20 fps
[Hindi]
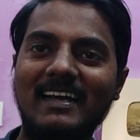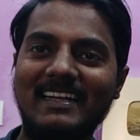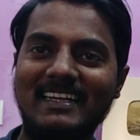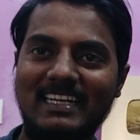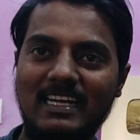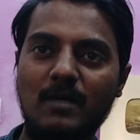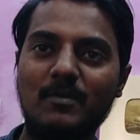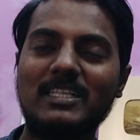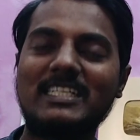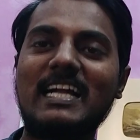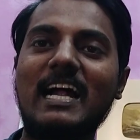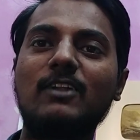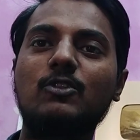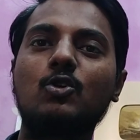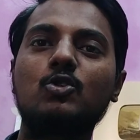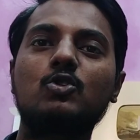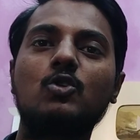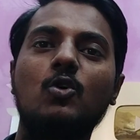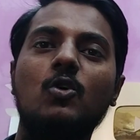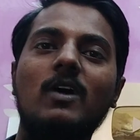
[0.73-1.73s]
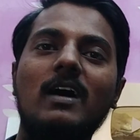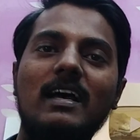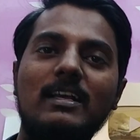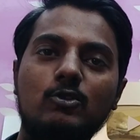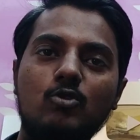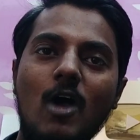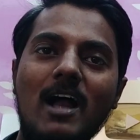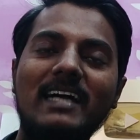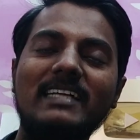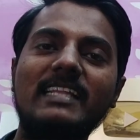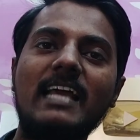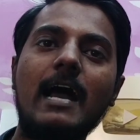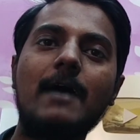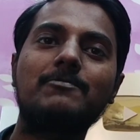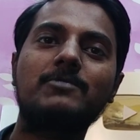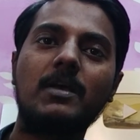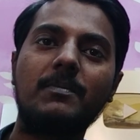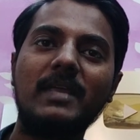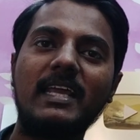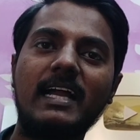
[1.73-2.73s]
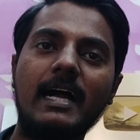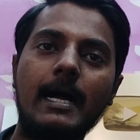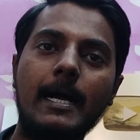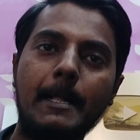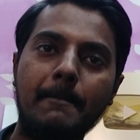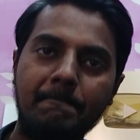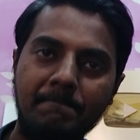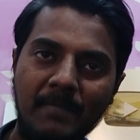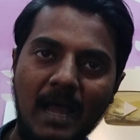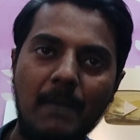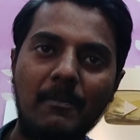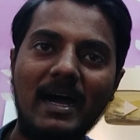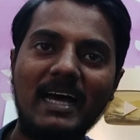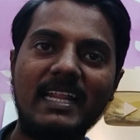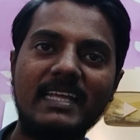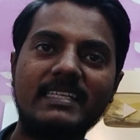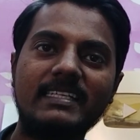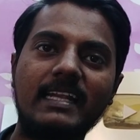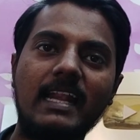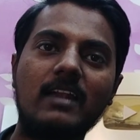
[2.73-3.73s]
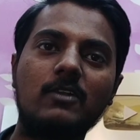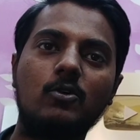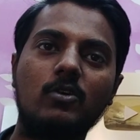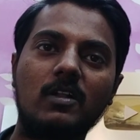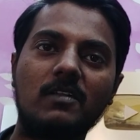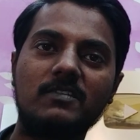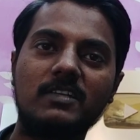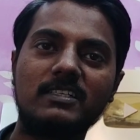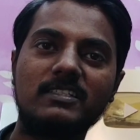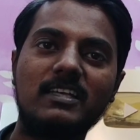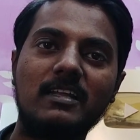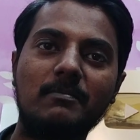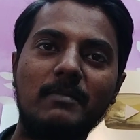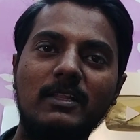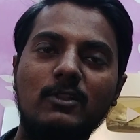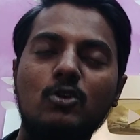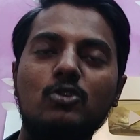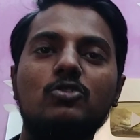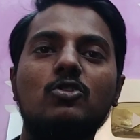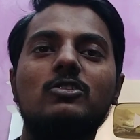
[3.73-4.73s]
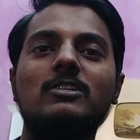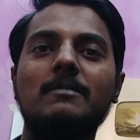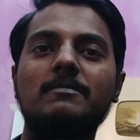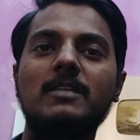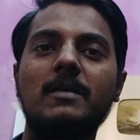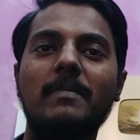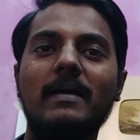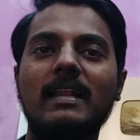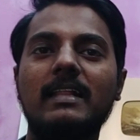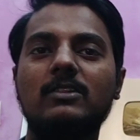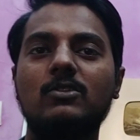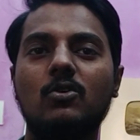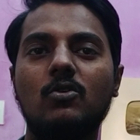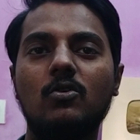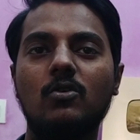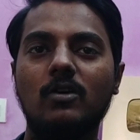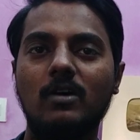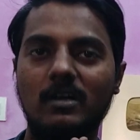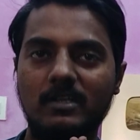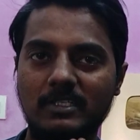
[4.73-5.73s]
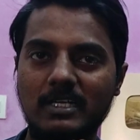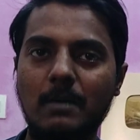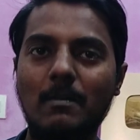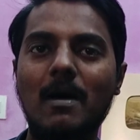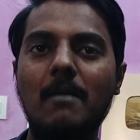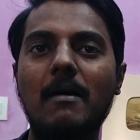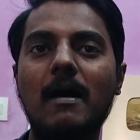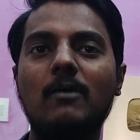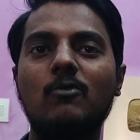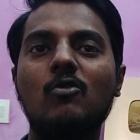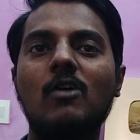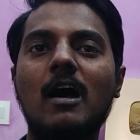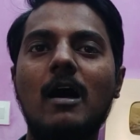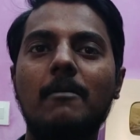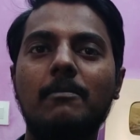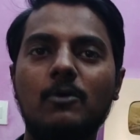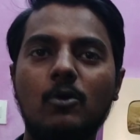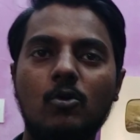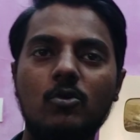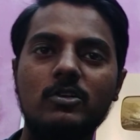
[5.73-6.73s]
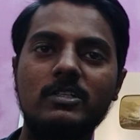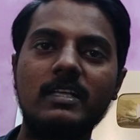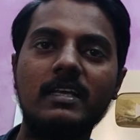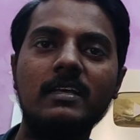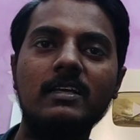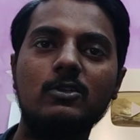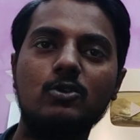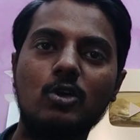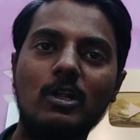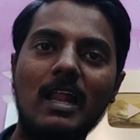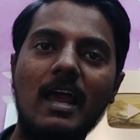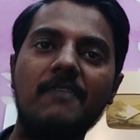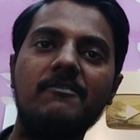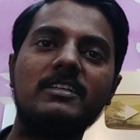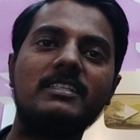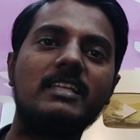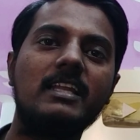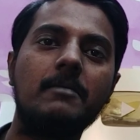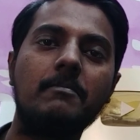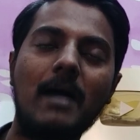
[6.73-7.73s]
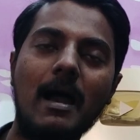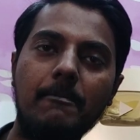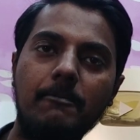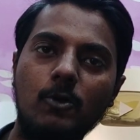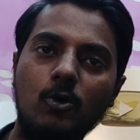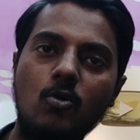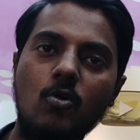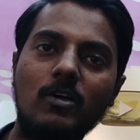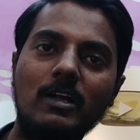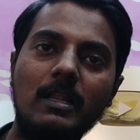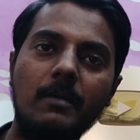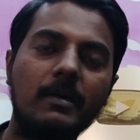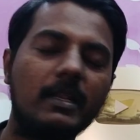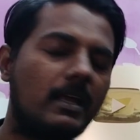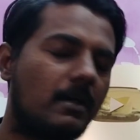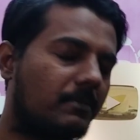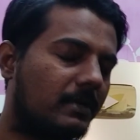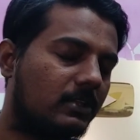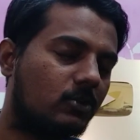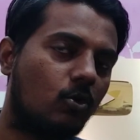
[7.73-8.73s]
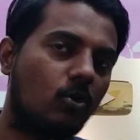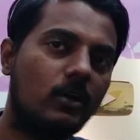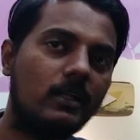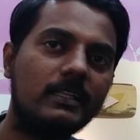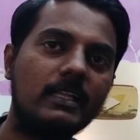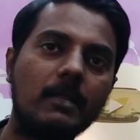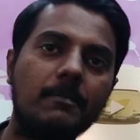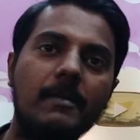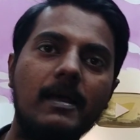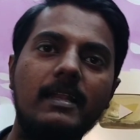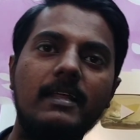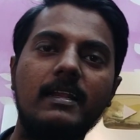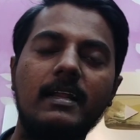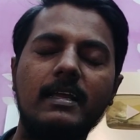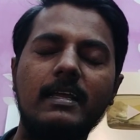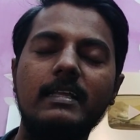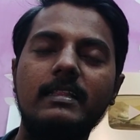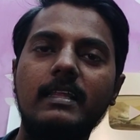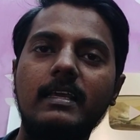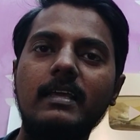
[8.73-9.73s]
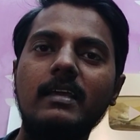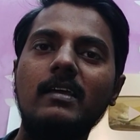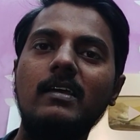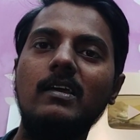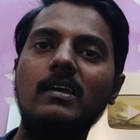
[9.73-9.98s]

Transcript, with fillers: नमस्कार दोस्तों स्वागत है आप सभी का हमारे चैनल गौरव जंक्शन में दोस्तों सबसे पहले तो क्षमा मांगूंगा आप लोगों से जो लाइव स्ट्रीम आप लोगों के लिए मैंने अभी थोड़ी देर पहले रखी थी